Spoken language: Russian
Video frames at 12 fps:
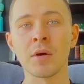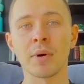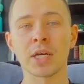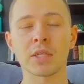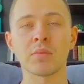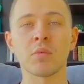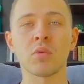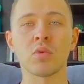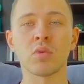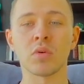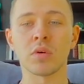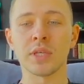
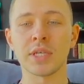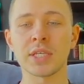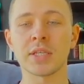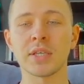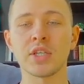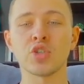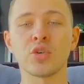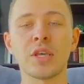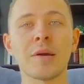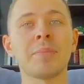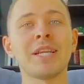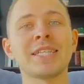Поэтому, если ты еще
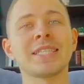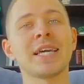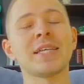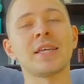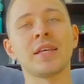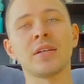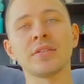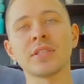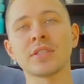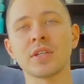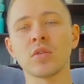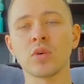не присоединился,
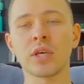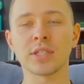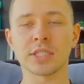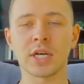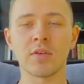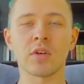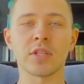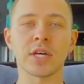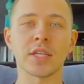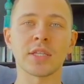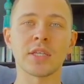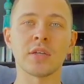ссылку я оставлю на
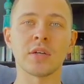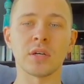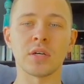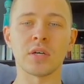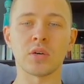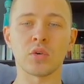данный э,